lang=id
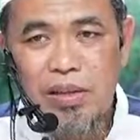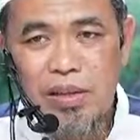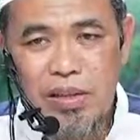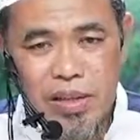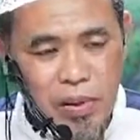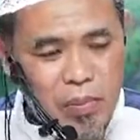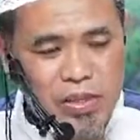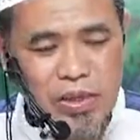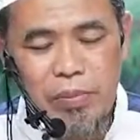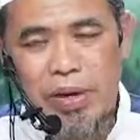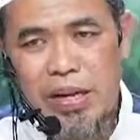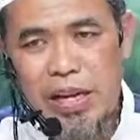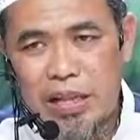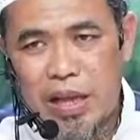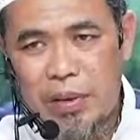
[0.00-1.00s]
Dia bisa
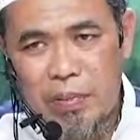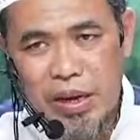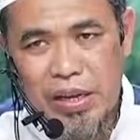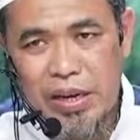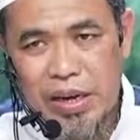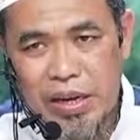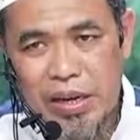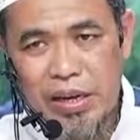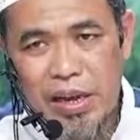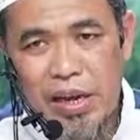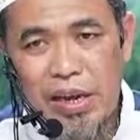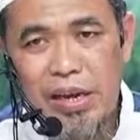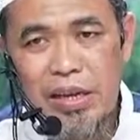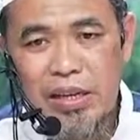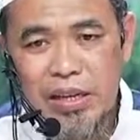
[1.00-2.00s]
melihat apa
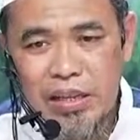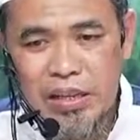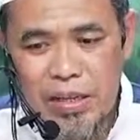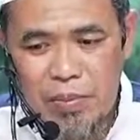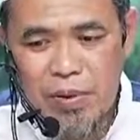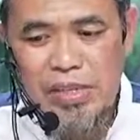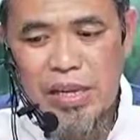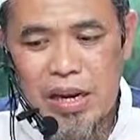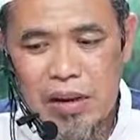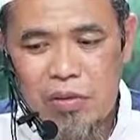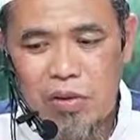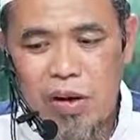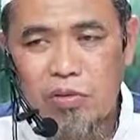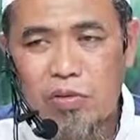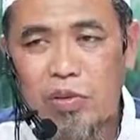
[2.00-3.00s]
kira-kira yang dia bisa
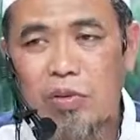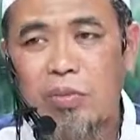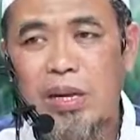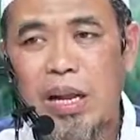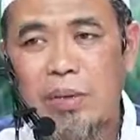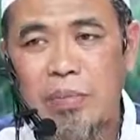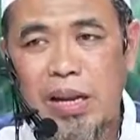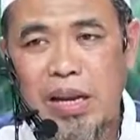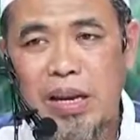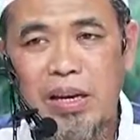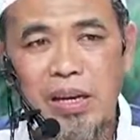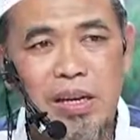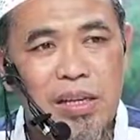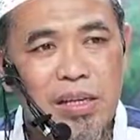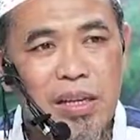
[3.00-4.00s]
lakukan untuk mendamaikan.
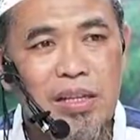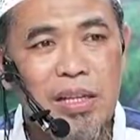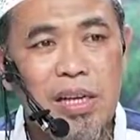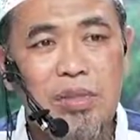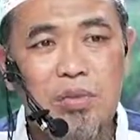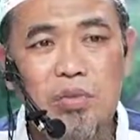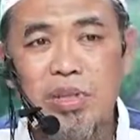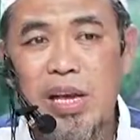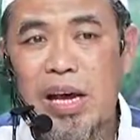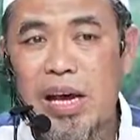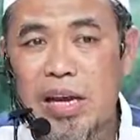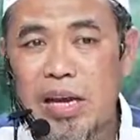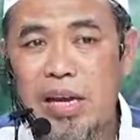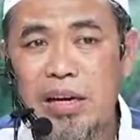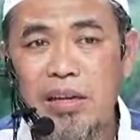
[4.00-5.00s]
Yang jelas
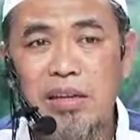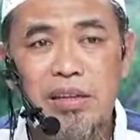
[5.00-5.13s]
usahakan